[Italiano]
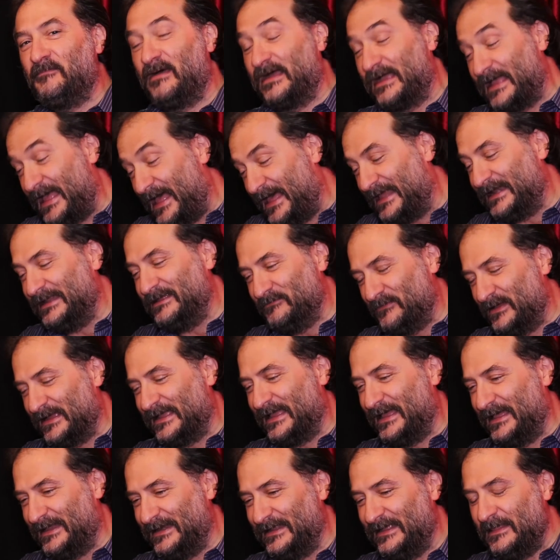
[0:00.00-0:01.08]
magari,
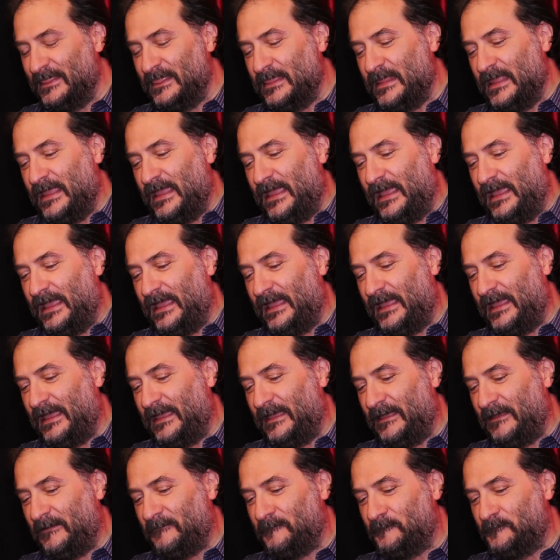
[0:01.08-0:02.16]
magari.
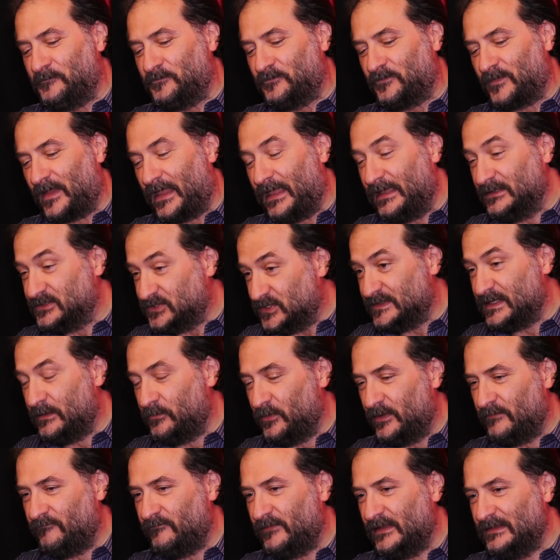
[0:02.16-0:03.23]
E, e, ci
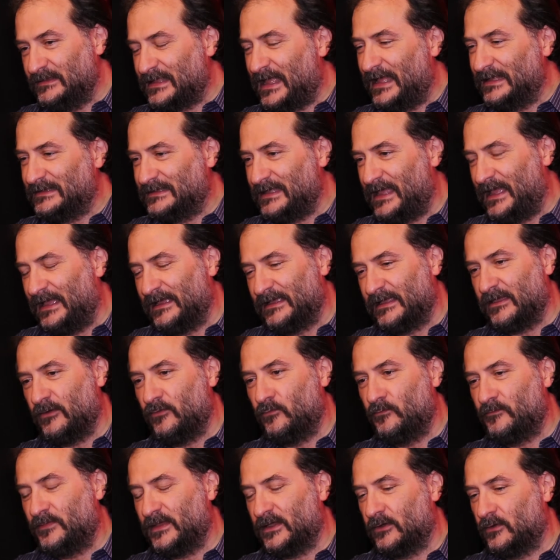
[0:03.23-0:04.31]
siamo inventati anche
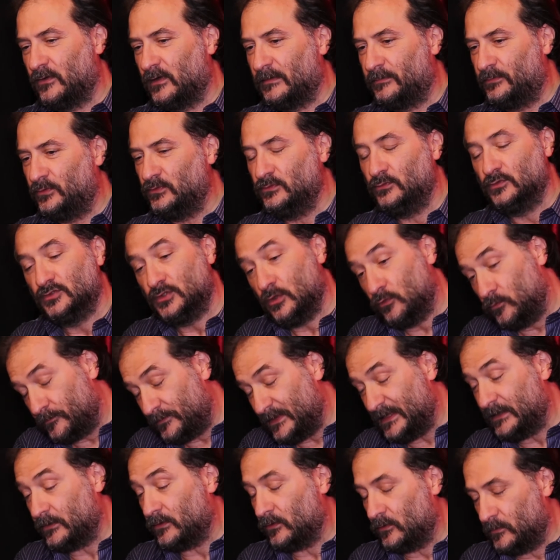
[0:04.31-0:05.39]
un piccolo, appunto, un
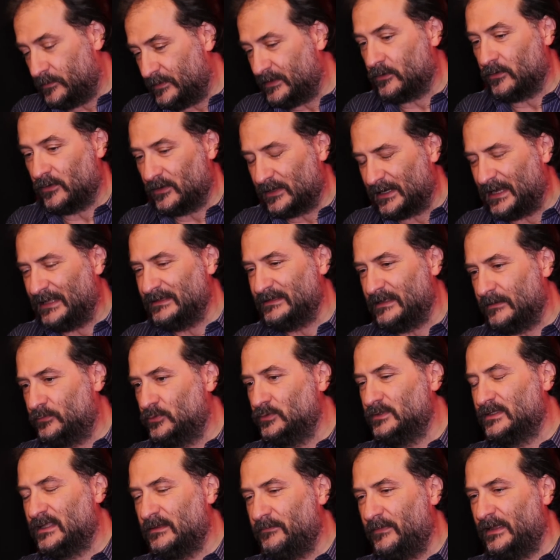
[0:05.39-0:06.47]
piccolo, piccolo grande
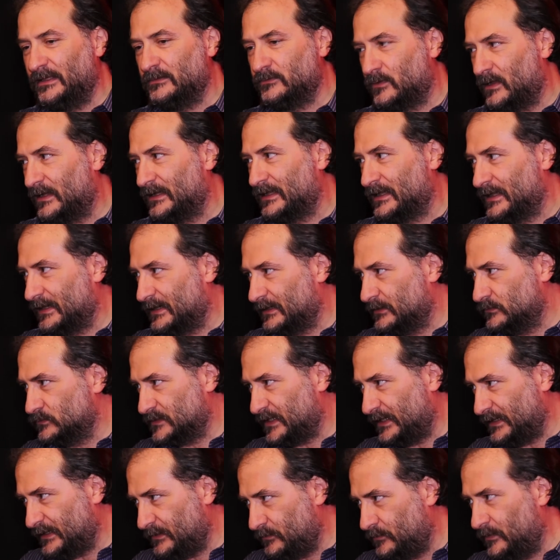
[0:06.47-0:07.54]
appuntamento anche a
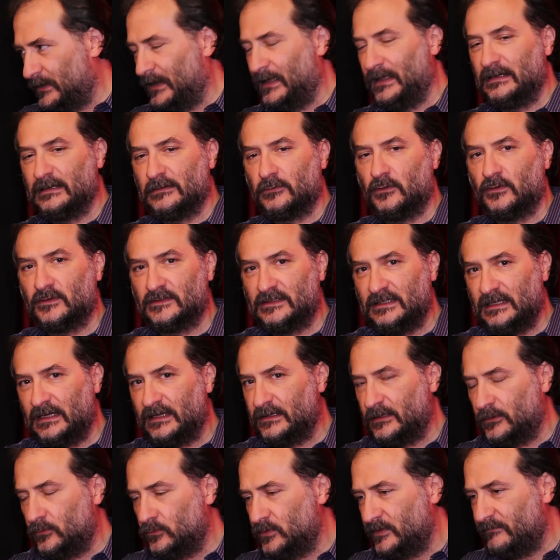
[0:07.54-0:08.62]
Ragusa Ibla, al cortile
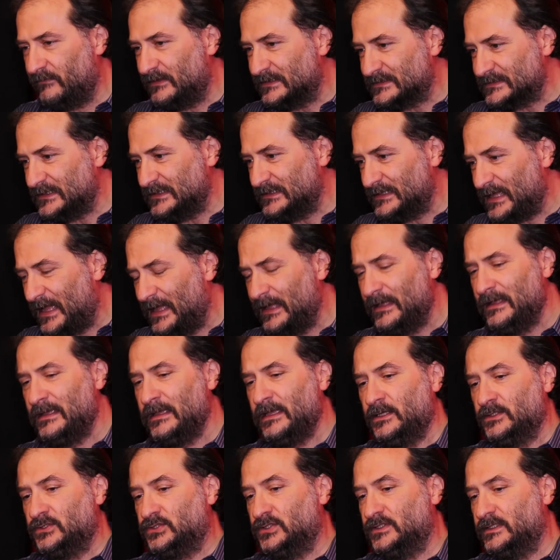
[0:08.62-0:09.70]
dell'università,
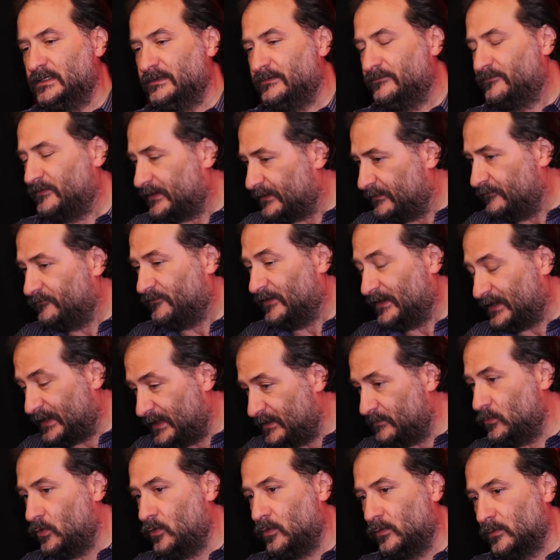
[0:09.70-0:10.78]
ci
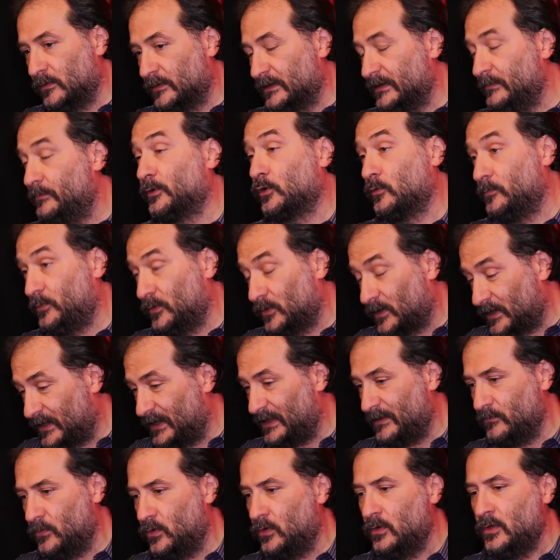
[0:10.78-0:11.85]
faremo o
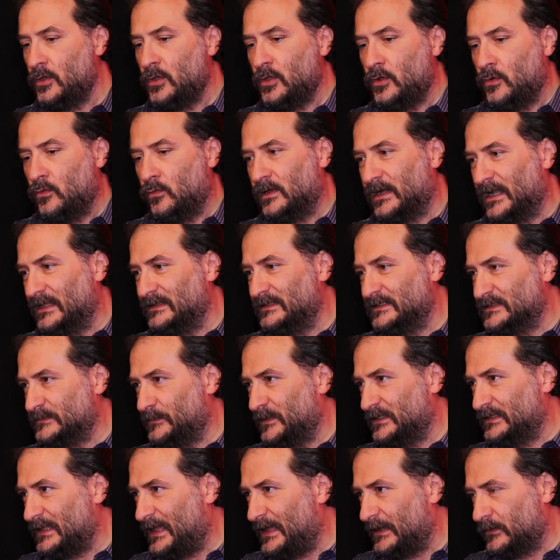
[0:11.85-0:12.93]
riproporremo un grande
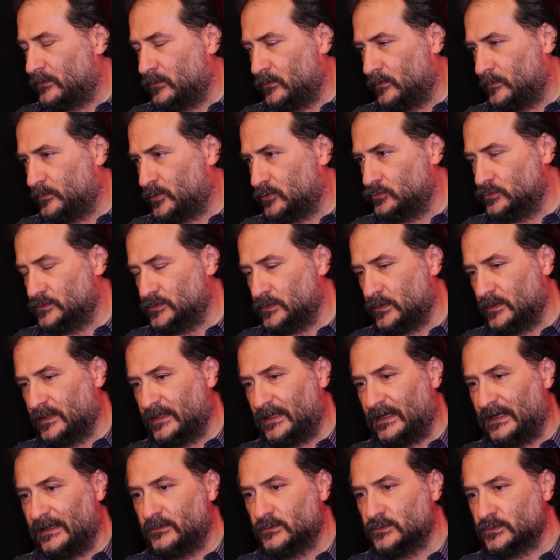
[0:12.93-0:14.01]
spettacolo, produzione
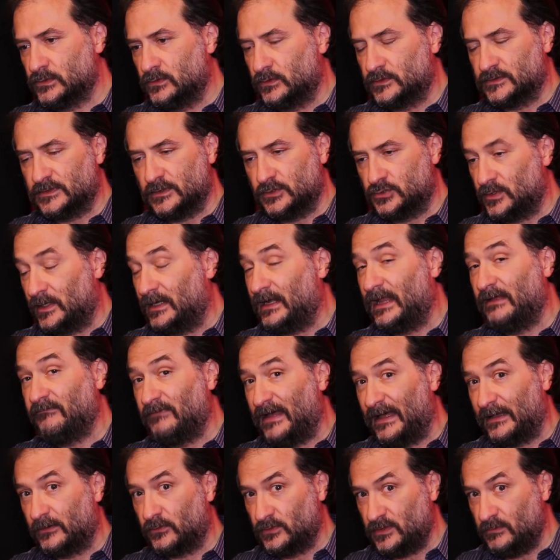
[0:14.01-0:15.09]
dell'anno scorso, cioè
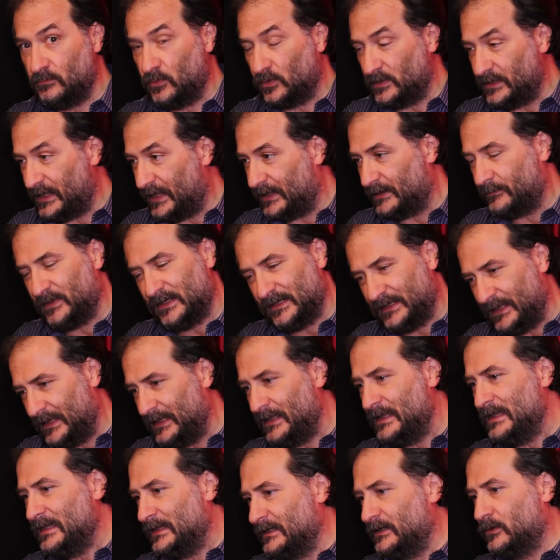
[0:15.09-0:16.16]
l'Avaro di Molière, perché
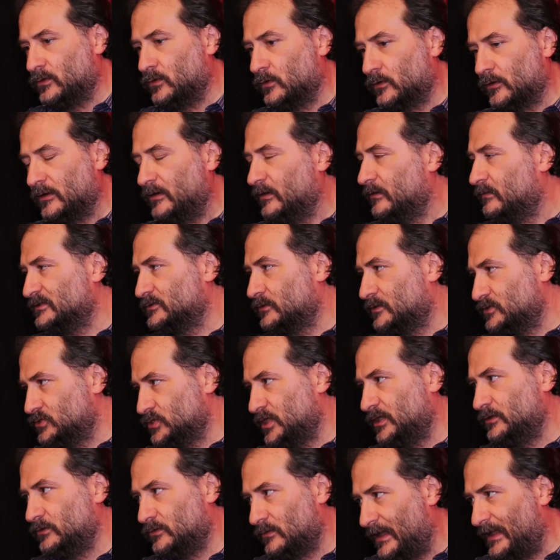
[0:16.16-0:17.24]
ricorrono i
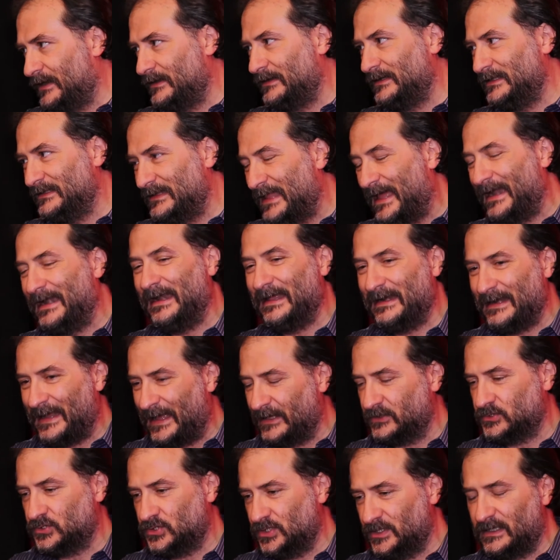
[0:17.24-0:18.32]
400 anni dalla
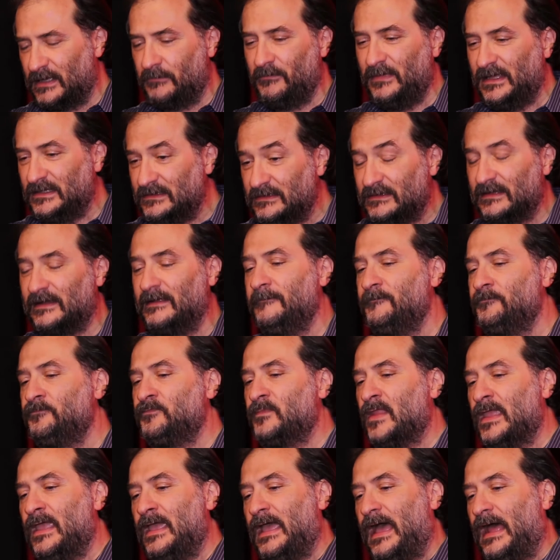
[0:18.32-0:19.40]
nascita, mentre
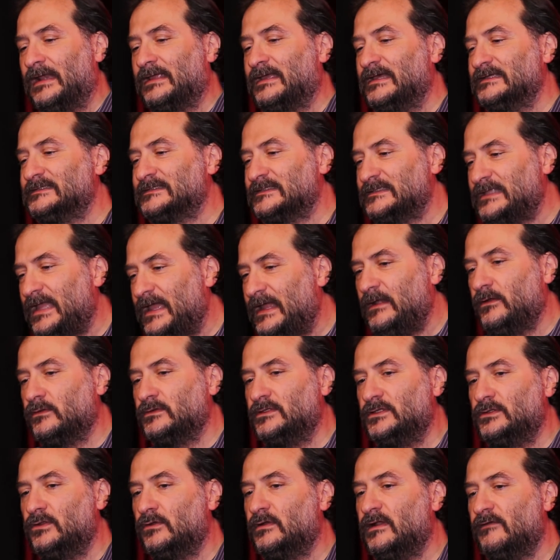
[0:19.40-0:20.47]
al castello
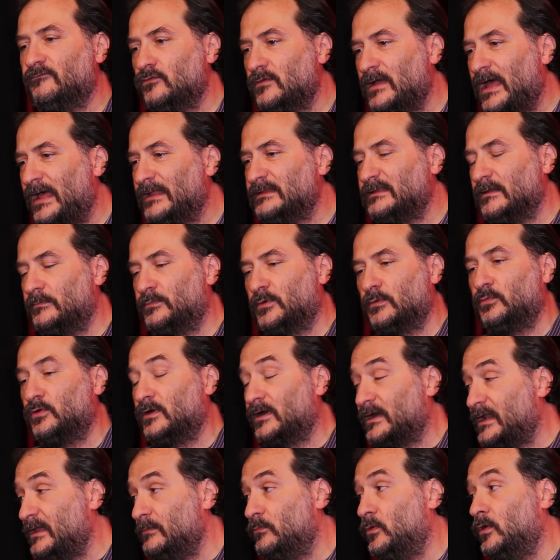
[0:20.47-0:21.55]
di Donna Fugata
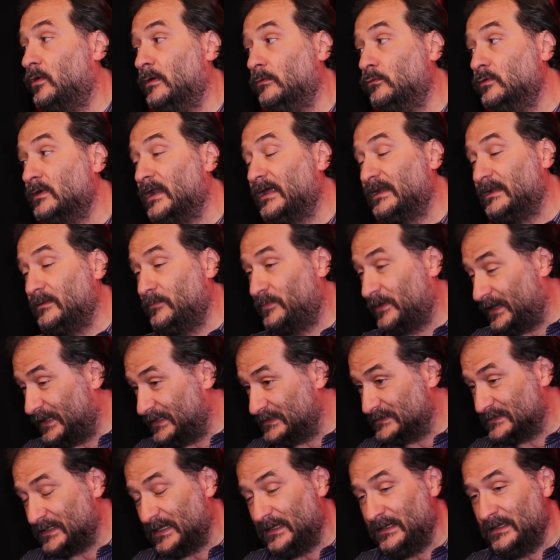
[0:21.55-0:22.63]
proporremo una
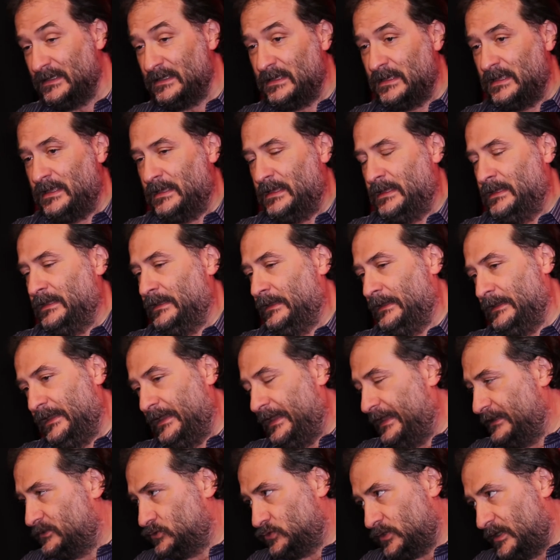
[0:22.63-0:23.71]
ripresa
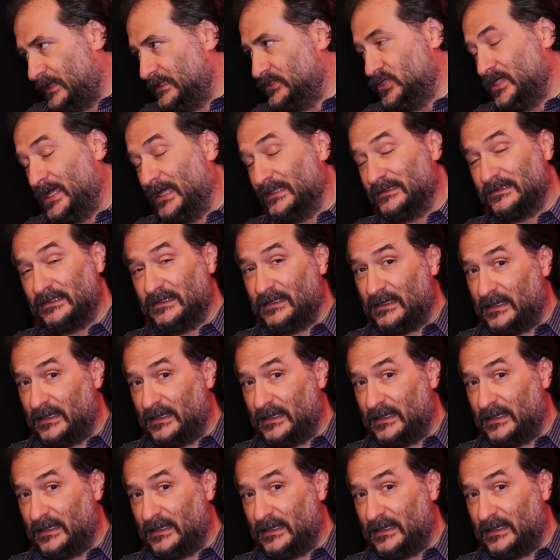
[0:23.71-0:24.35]
e cioè il Giganti